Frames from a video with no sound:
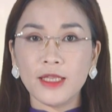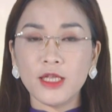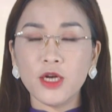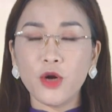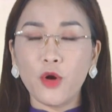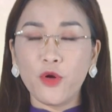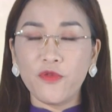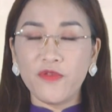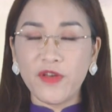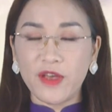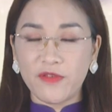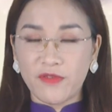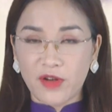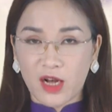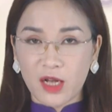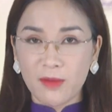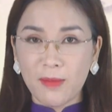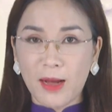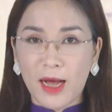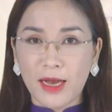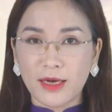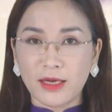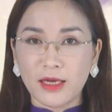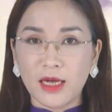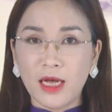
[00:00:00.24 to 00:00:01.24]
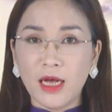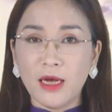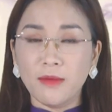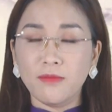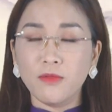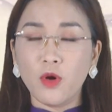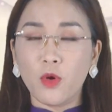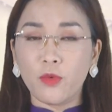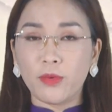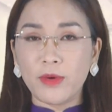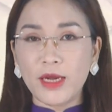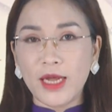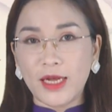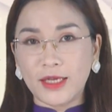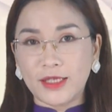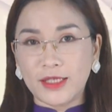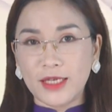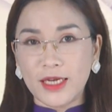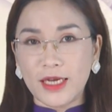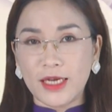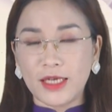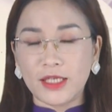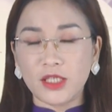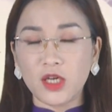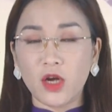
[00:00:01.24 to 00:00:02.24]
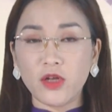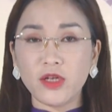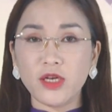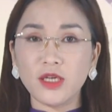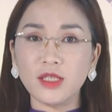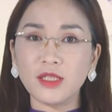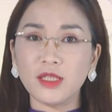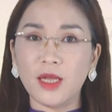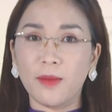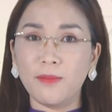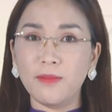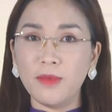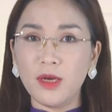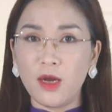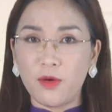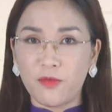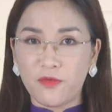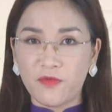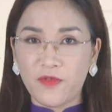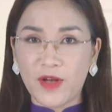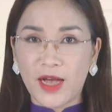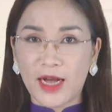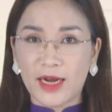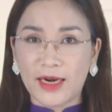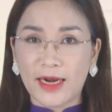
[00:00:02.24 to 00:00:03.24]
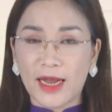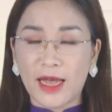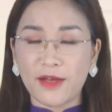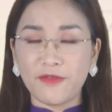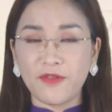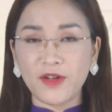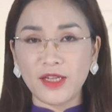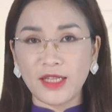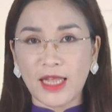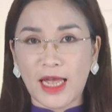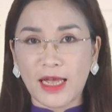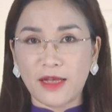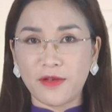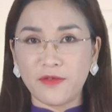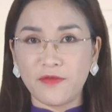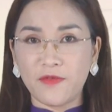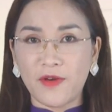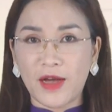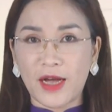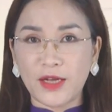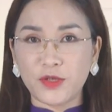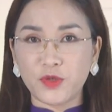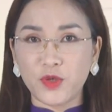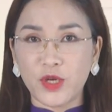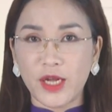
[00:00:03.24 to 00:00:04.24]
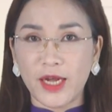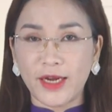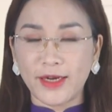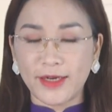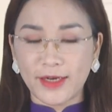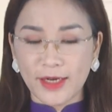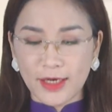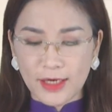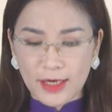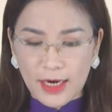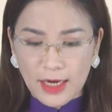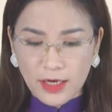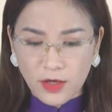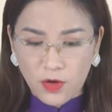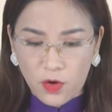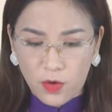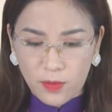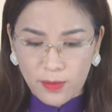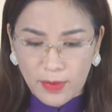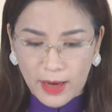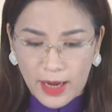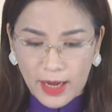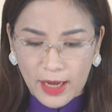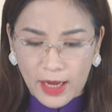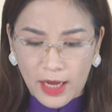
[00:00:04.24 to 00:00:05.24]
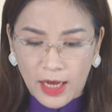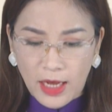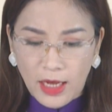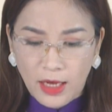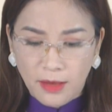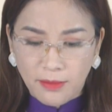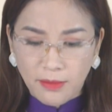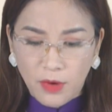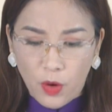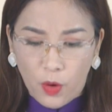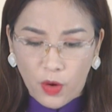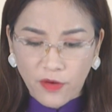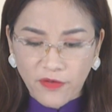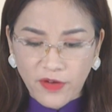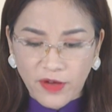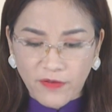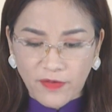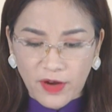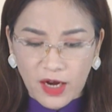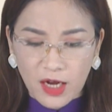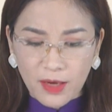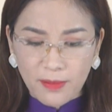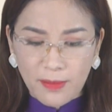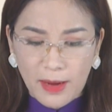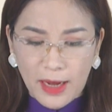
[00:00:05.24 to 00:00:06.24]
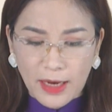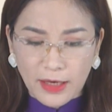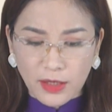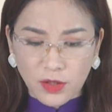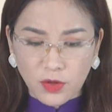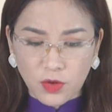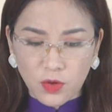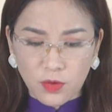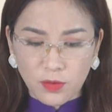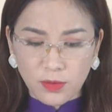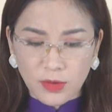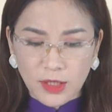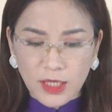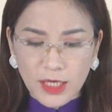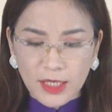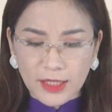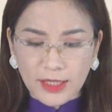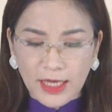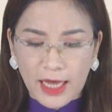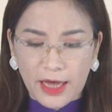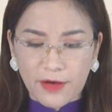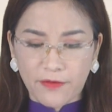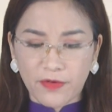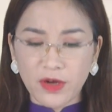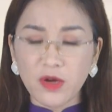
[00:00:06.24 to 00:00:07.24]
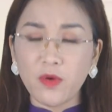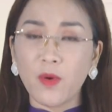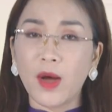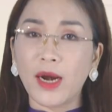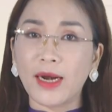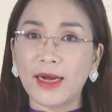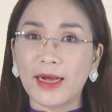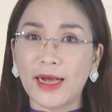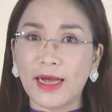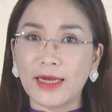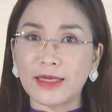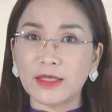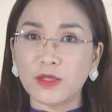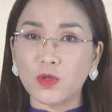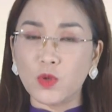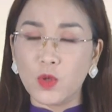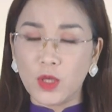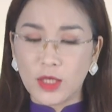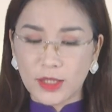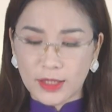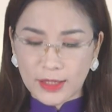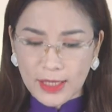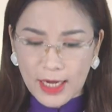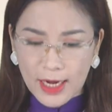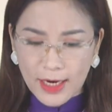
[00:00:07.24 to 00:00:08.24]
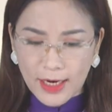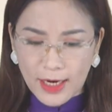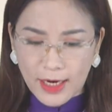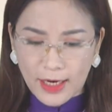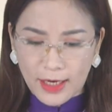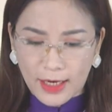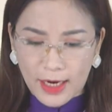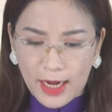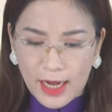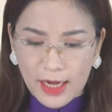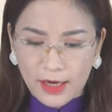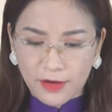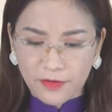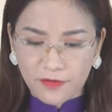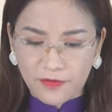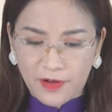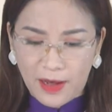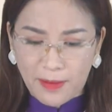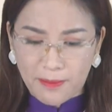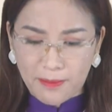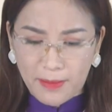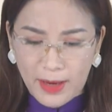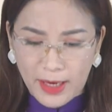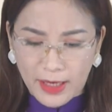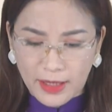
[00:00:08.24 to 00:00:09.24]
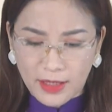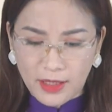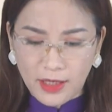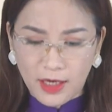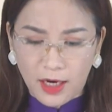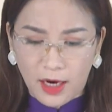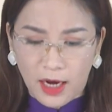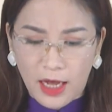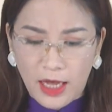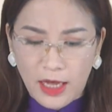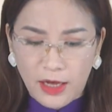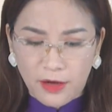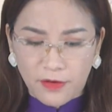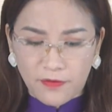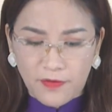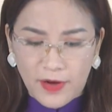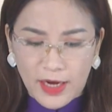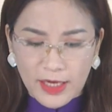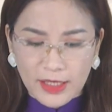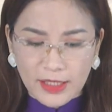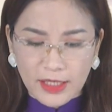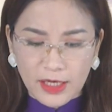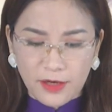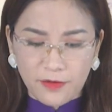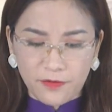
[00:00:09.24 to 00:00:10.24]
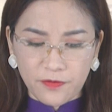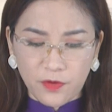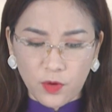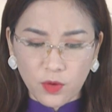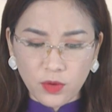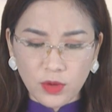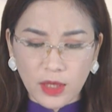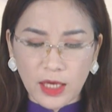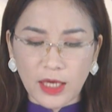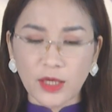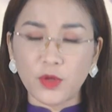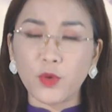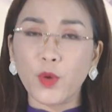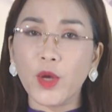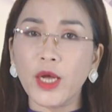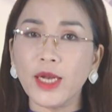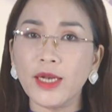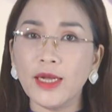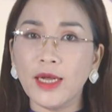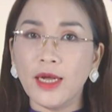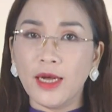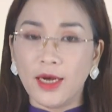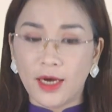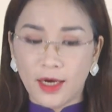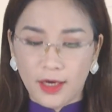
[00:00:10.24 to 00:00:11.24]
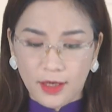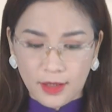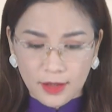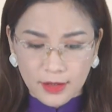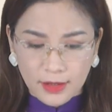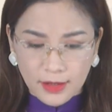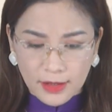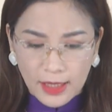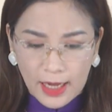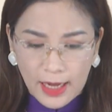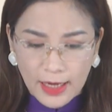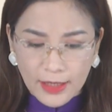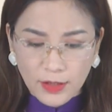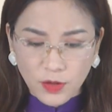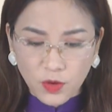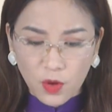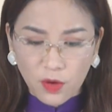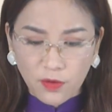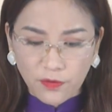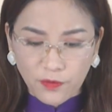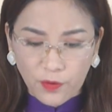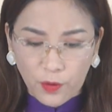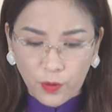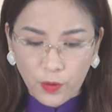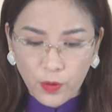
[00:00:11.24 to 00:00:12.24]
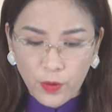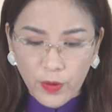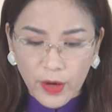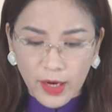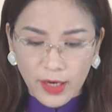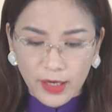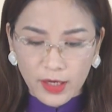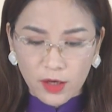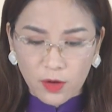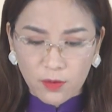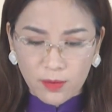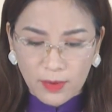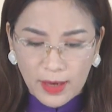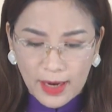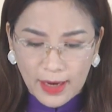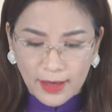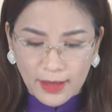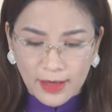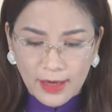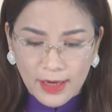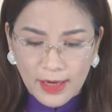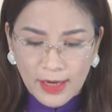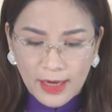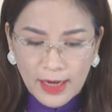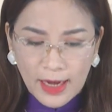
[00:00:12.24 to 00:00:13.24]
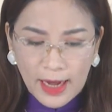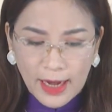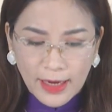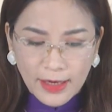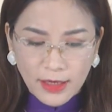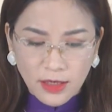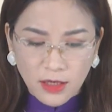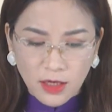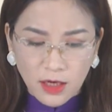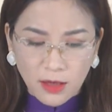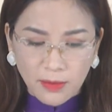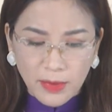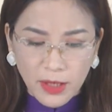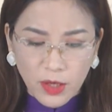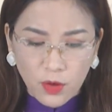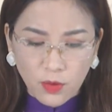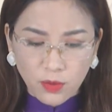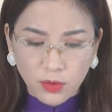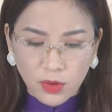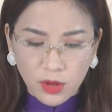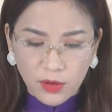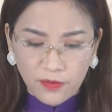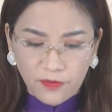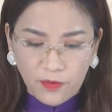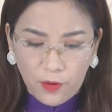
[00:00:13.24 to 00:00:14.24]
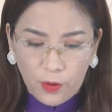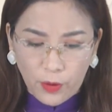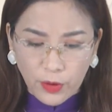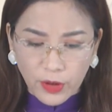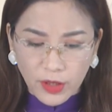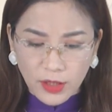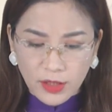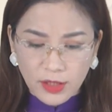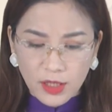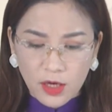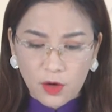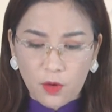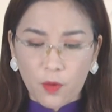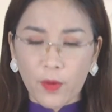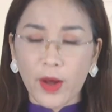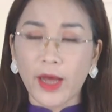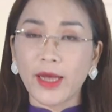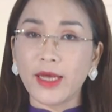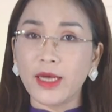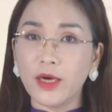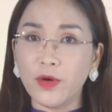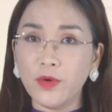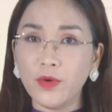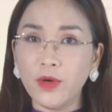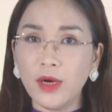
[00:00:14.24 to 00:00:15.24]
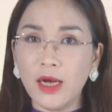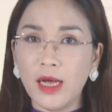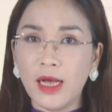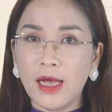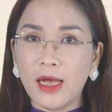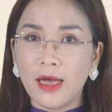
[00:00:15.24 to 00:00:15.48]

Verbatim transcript: Thưa quý vị và các bạn, mục địa chỉ cho những tấm lòng vàng Đài Phát thanh và Truyền hình Đắk Lắk hôm nay, mời quý vị và các bạn cùng chia sẻ với hoàn cảnh của gia đình anh Phạm Mạnh Cường và chị Vũ Thị Thuyết ở xã Xuân Phú, huyện Krông Năng. Anh Cường bị ung thư phổi, sức khỏe yếu.